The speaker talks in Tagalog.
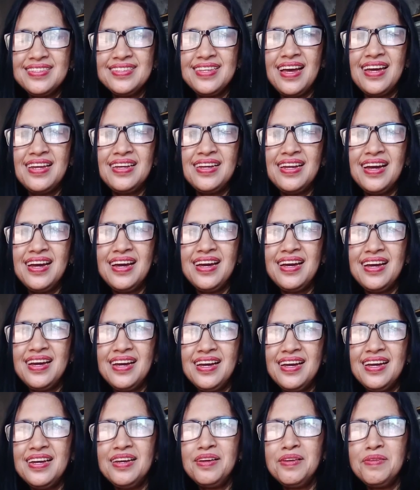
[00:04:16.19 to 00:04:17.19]

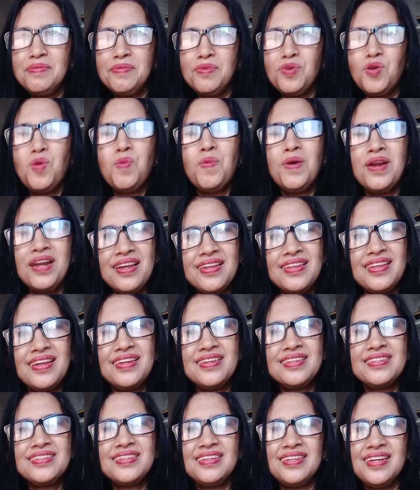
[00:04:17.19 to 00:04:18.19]
Sana gumaling na
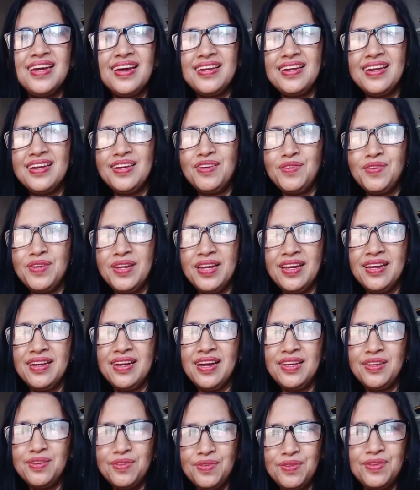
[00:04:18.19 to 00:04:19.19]
rin si Nanay Yunay
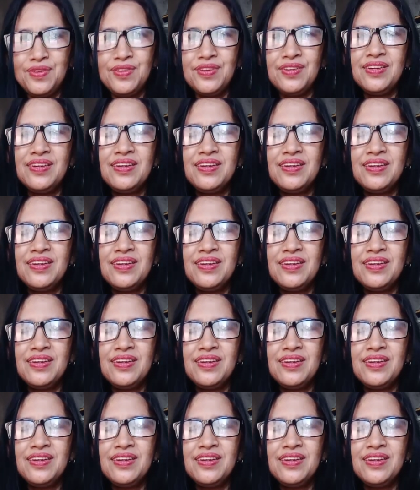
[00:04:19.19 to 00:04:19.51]
ngayon